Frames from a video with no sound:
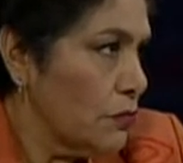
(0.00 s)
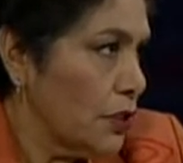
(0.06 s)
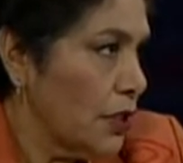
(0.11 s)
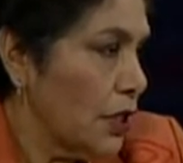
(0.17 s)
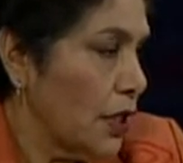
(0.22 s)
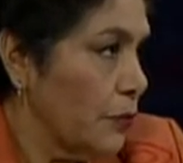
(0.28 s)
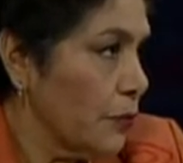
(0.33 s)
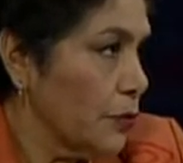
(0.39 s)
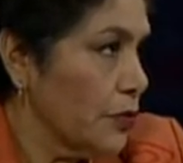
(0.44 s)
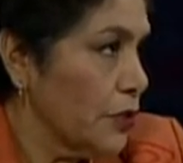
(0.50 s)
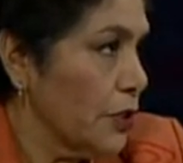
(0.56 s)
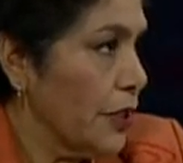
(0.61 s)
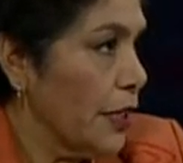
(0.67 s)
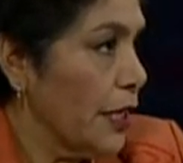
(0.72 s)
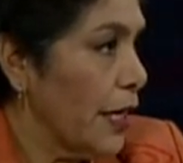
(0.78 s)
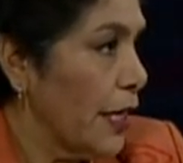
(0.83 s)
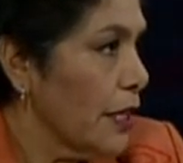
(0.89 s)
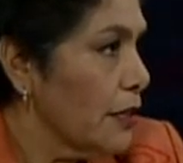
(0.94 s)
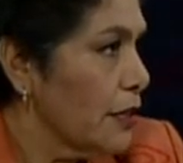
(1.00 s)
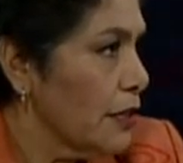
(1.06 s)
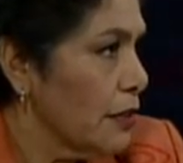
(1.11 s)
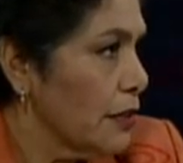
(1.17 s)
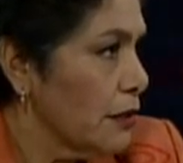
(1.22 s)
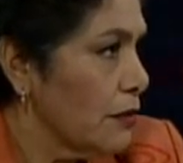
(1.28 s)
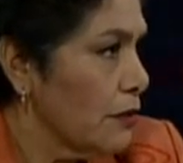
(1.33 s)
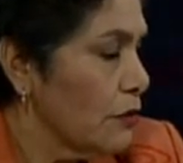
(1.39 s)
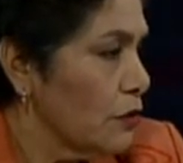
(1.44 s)
digamos, en el
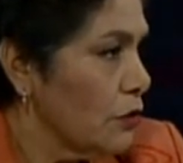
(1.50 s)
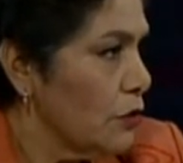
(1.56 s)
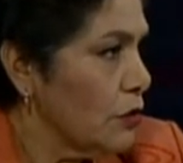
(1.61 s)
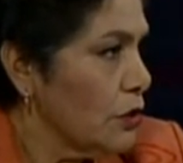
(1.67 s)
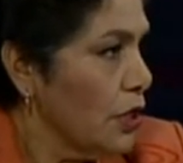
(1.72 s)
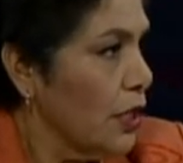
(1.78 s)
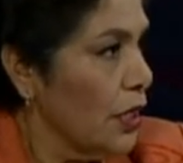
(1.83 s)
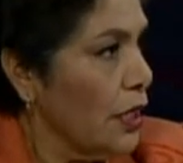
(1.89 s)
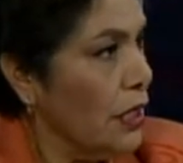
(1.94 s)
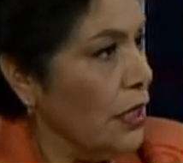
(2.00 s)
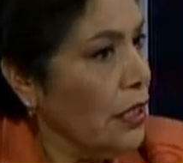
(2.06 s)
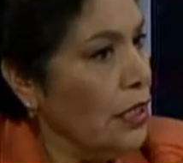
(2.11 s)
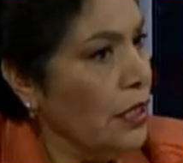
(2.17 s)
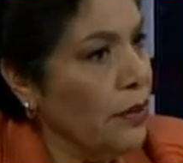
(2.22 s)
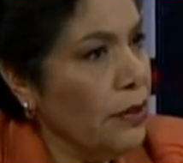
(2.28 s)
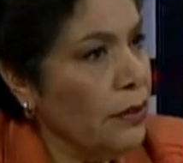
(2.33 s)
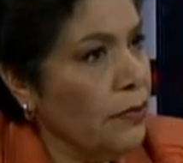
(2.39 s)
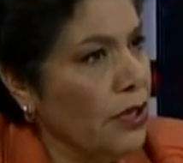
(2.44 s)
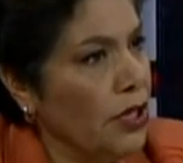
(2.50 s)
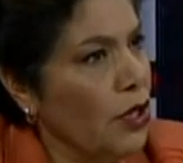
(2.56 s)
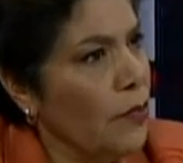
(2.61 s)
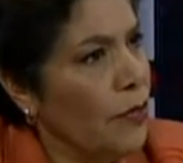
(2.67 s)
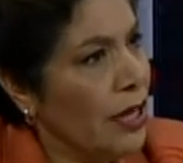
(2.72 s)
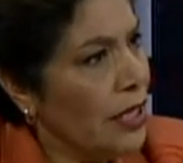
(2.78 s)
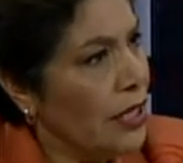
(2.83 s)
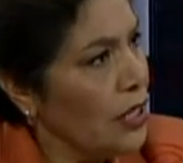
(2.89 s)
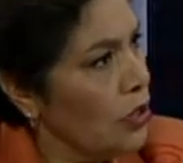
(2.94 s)
aire ¿no? Y menos
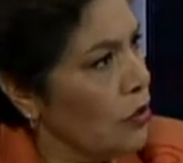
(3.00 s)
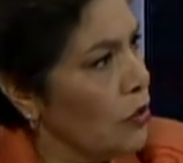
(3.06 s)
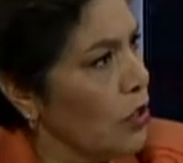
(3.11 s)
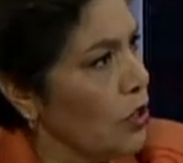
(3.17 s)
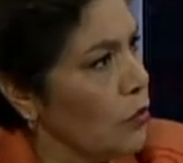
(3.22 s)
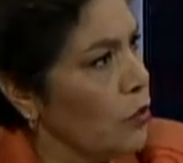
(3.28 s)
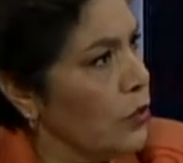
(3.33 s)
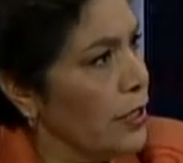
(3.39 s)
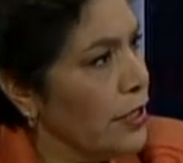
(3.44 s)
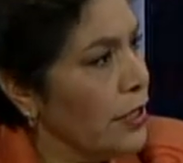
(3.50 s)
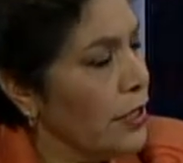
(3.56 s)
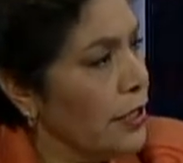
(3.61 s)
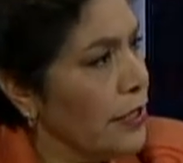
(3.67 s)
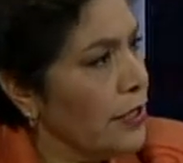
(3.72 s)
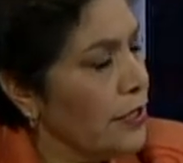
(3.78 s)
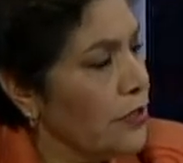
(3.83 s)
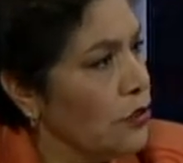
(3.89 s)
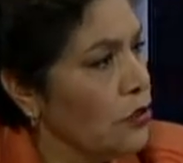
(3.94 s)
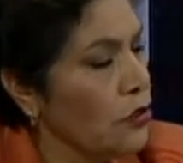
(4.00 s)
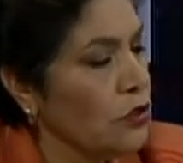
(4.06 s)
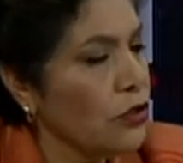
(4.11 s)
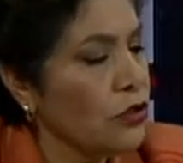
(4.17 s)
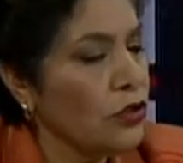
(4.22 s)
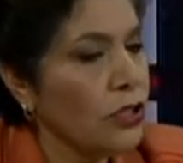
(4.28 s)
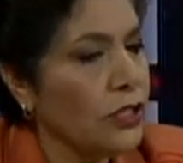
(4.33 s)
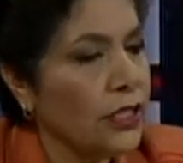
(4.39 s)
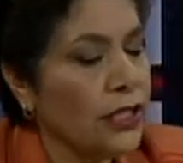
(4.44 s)
mal creo que en una declaración
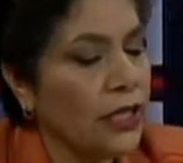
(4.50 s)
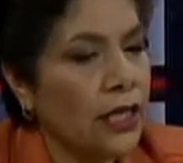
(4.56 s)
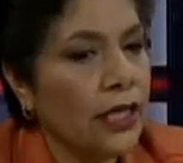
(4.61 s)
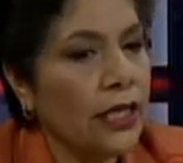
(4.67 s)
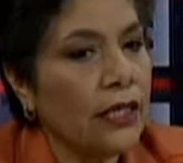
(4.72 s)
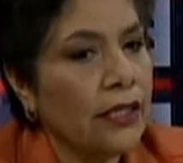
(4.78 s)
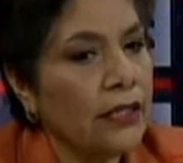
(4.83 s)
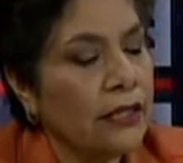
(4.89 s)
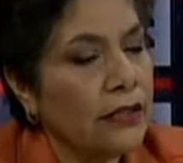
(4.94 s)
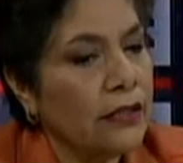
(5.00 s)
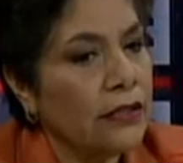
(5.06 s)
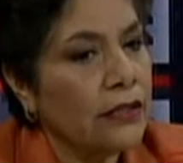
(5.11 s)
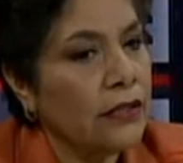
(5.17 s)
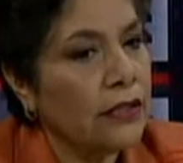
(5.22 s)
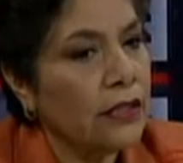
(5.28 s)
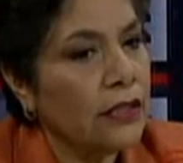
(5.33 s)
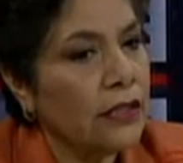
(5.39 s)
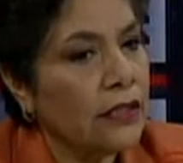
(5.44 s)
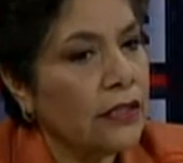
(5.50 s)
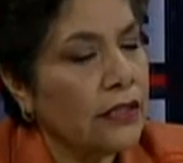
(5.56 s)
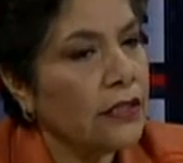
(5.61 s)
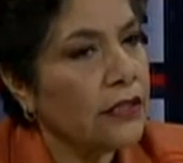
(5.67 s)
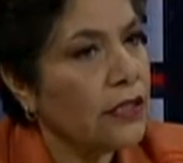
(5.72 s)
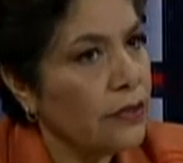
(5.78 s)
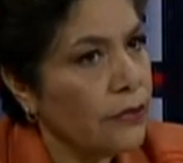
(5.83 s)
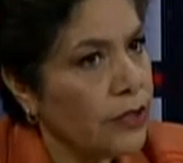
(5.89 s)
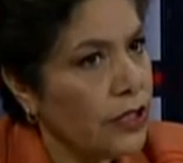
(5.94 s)
hoy día este,
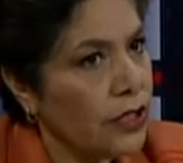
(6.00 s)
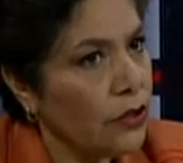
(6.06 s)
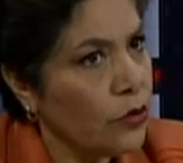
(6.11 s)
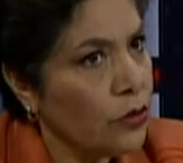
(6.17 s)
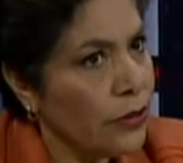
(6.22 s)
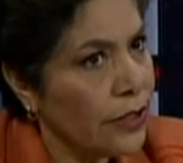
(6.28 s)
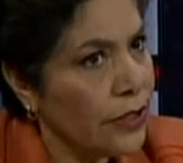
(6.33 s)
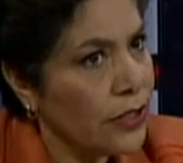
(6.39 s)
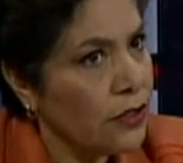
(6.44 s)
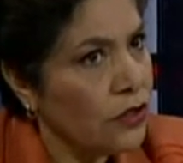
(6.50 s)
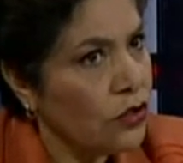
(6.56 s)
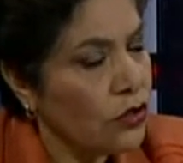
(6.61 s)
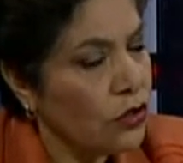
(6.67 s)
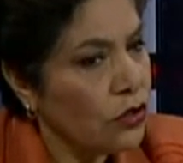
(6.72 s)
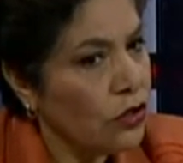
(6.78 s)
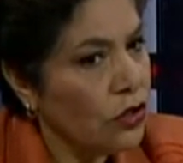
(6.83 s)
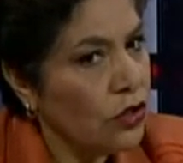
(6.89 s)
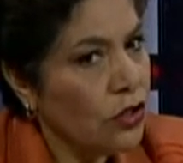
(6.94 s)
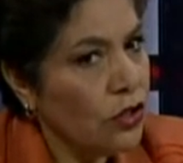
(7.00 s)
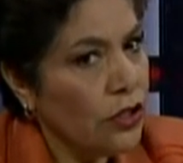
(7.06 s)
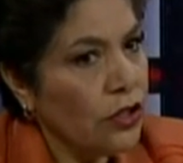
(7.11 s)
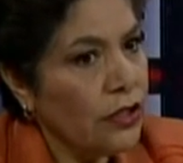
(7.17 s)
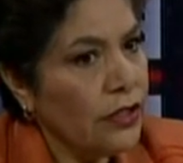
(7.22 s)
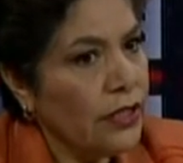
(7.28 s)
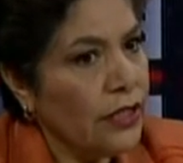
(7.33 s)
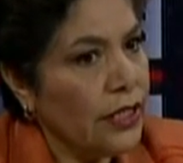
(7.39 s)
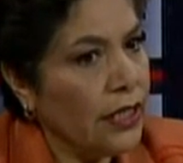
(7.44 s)
César Villanueva ha dicho
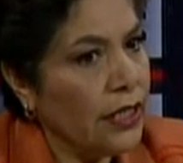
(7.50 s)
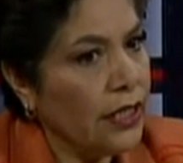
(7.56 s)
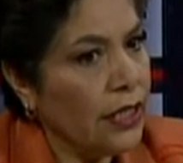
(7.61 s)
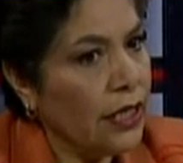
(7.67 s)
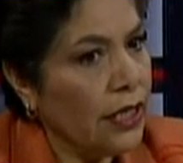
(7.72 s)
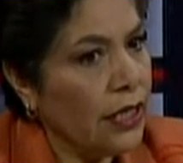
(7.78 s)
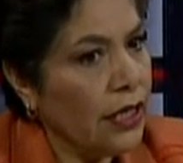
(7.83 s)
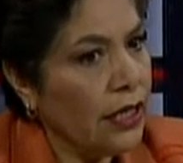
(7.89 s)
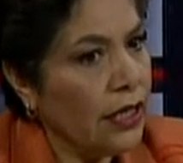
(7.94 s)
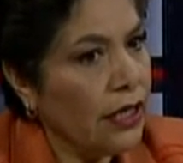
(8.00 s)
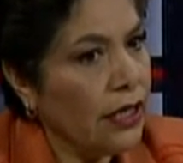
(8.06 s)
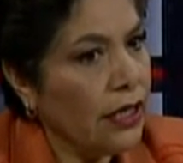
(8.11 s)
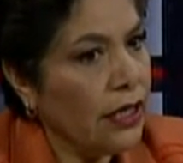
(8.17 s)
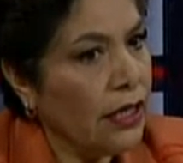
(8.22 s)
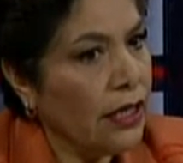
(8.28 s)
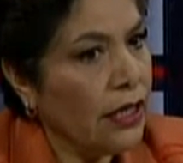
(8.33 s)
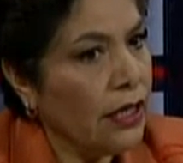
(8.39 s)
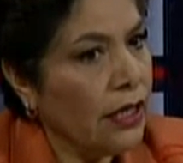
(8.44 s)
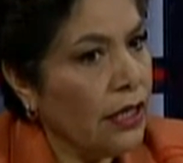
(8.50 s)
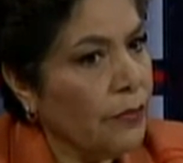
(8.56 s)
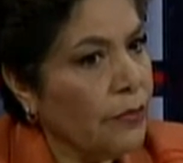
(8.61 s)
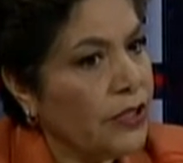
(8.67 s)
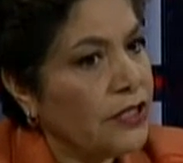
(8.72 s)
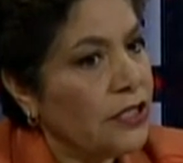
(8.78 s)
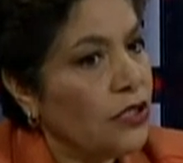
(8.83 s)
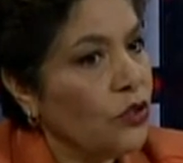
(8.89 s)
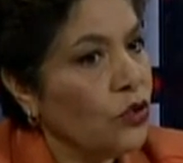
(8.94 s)
de que el
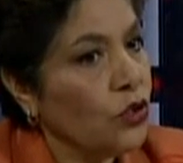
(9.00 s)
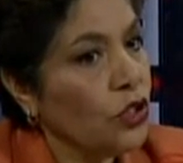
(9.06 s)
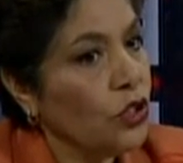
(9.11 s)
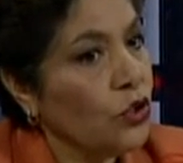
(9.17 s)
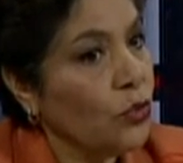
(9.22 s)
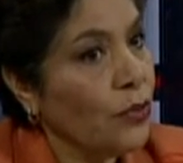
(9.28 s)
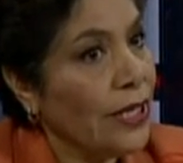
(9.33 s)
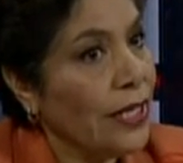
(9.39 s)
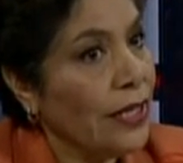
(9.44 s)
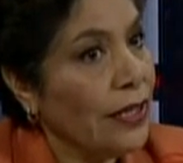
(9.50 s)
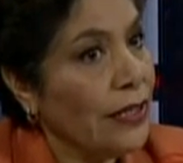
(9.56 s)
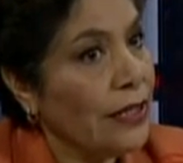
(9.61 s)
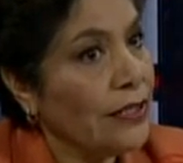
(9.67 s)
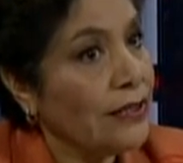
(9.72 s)
presidente Ollantumala